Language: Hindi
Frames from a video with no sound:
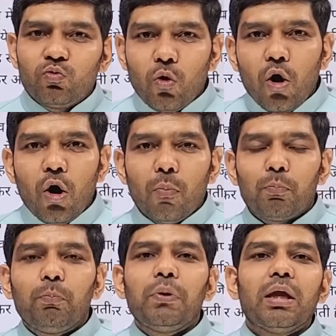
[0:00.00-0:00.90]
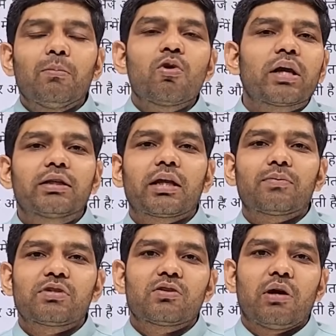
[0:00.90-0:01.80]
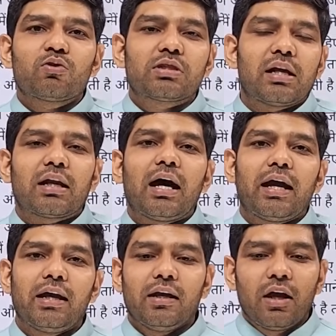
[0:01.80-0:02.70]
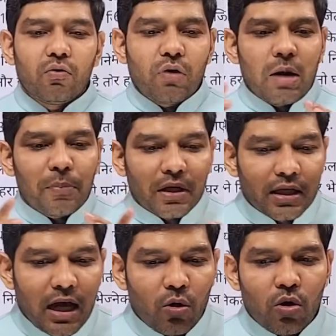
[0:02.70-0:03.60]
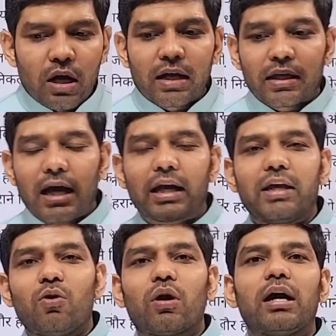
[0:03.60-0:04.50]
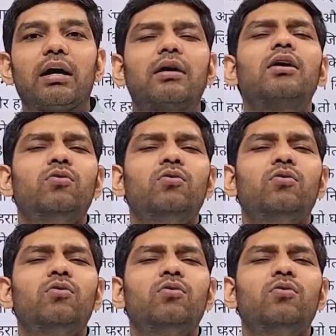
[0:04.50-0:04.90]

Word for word: वो पीएमओ की तरफ से जो है वो चल रहा है वहाँ पर क्या होगा क्या नहीं होगा